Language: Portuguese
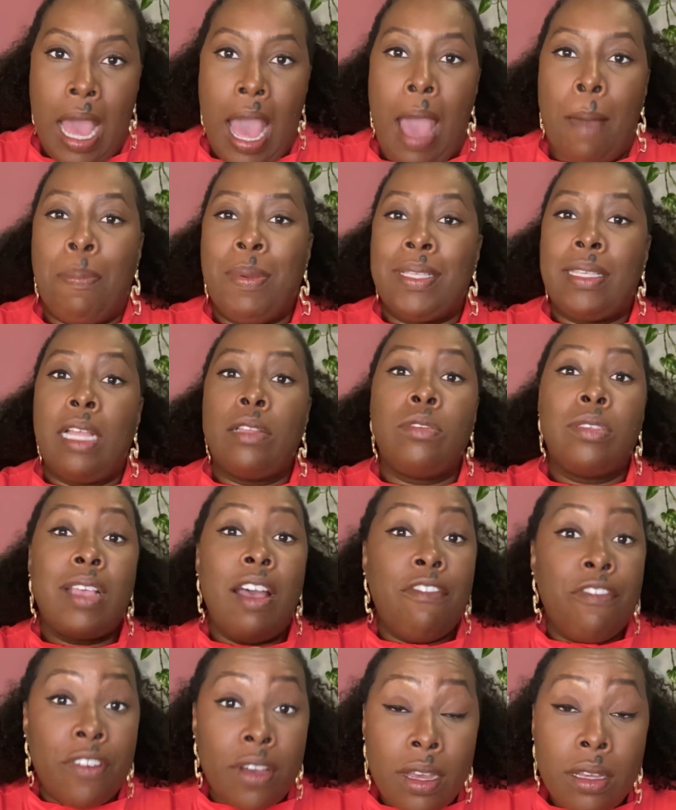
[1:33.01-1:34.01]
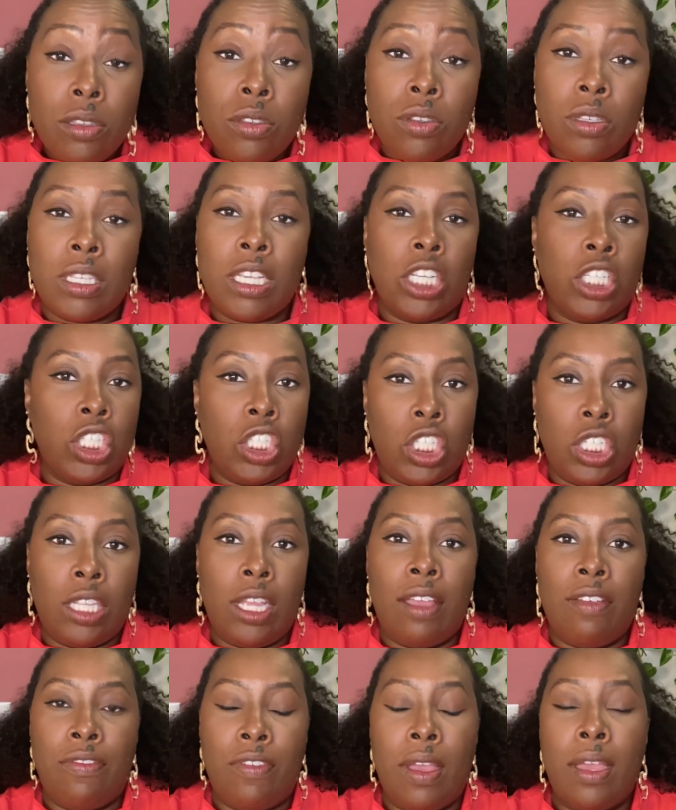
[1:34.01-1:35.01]
apesar dos avanços que a gente
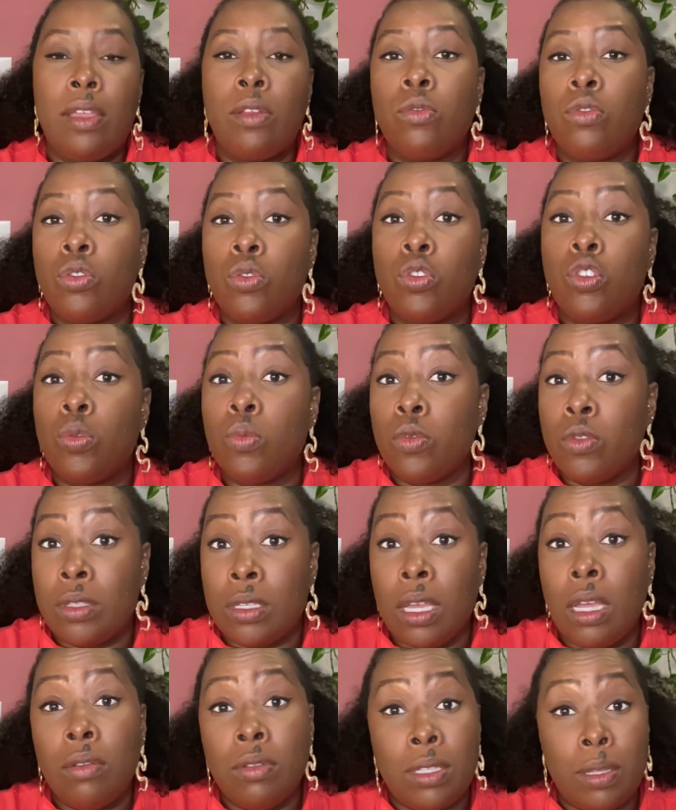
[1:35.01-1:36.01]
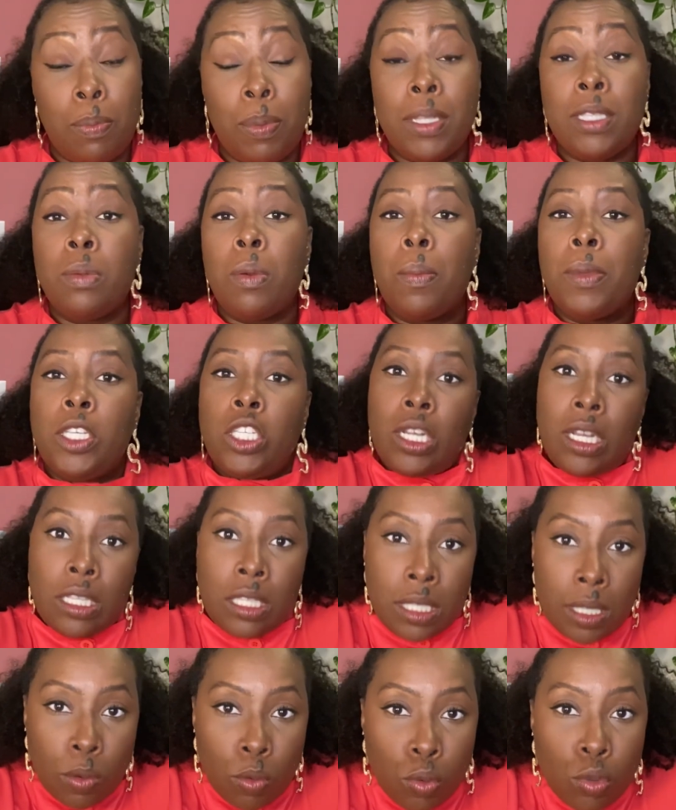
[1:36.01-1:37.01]
teve aí nos últimos anos, e principalmente
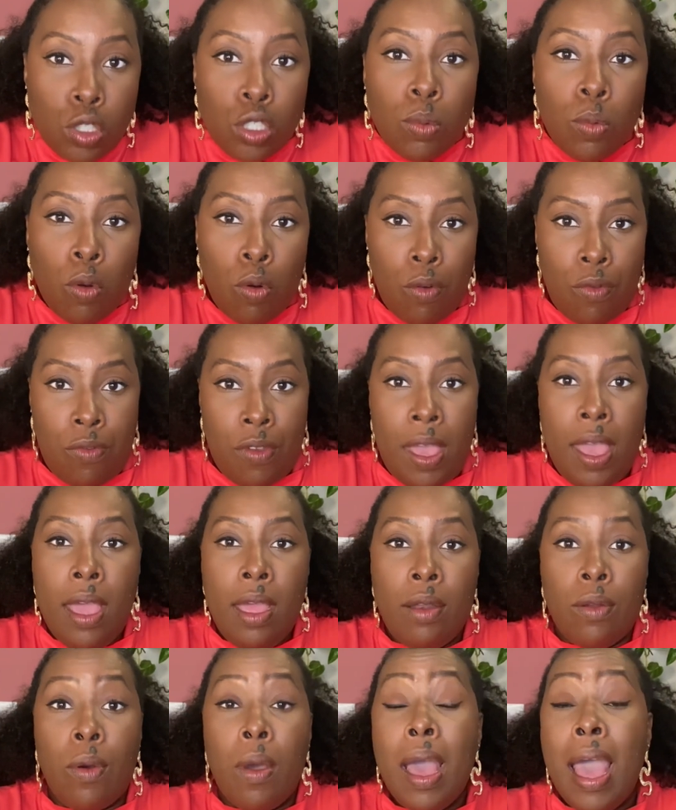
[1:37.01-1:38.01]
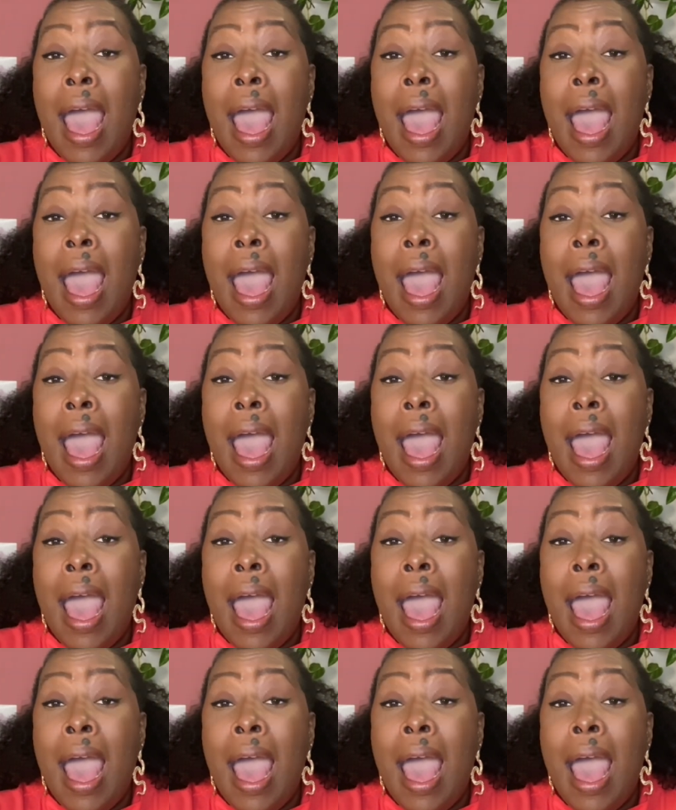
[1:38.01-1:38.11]
nesse último governo,